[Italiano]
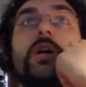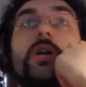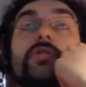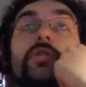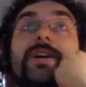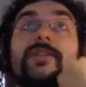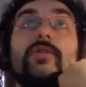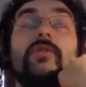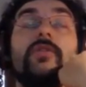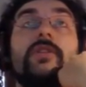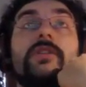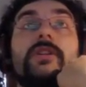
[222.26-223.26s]
eh, l'ho trovato
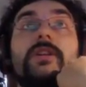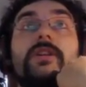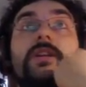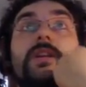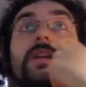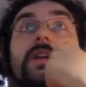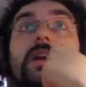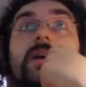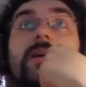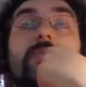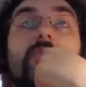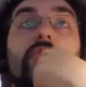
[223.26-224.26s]
in siti di chi
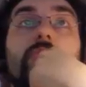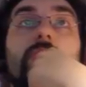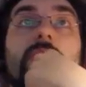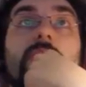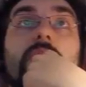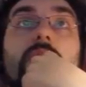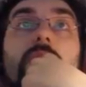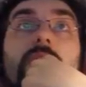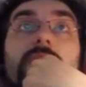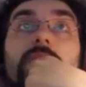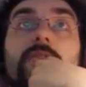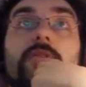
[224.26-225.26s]
ha molto meno, in
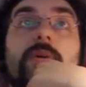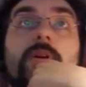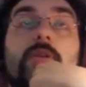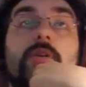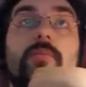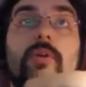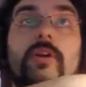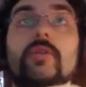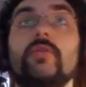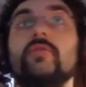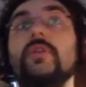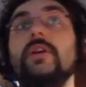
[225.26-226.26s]
realtà secondo me ancora un
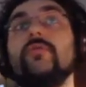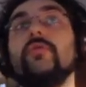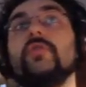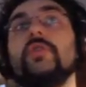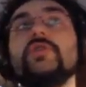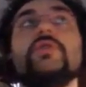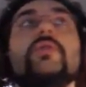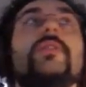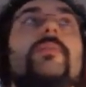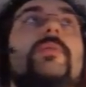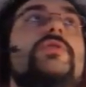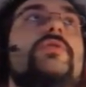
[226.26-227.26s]
pochino, se fosse al
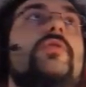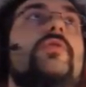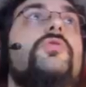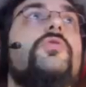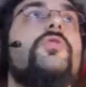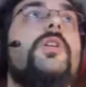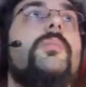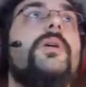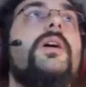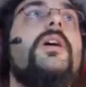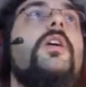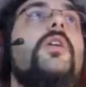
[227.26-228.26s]
50% di sconto
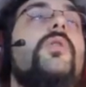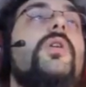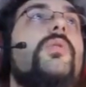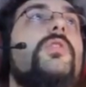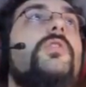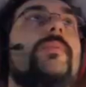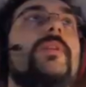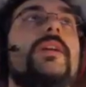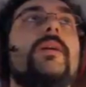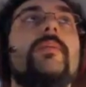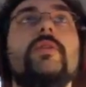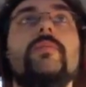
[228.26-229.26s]
sarebbe un acquisto
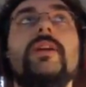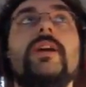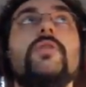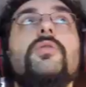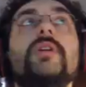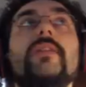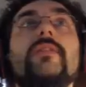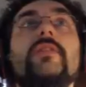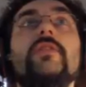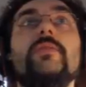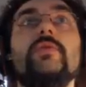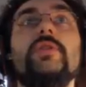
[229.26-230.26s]
praticamente obbligato, è un
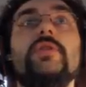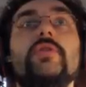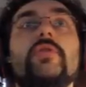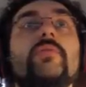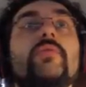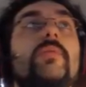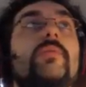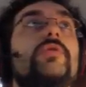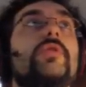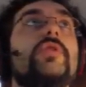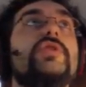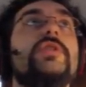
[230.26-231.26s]
grandissimo titolo, comunque
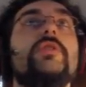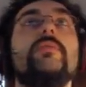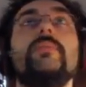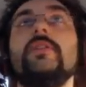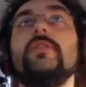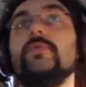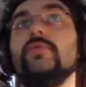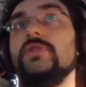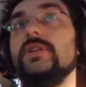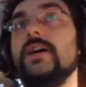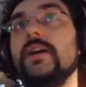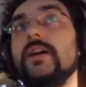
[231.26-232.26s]
molto recente, è un bellissimo
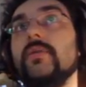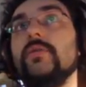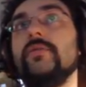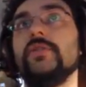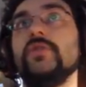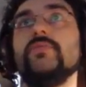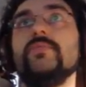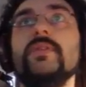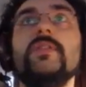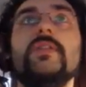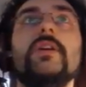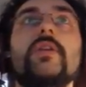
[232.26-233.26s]
GDR, quindi fateci un
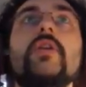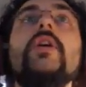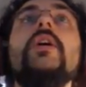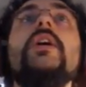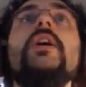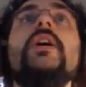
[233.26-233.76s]
pensiero.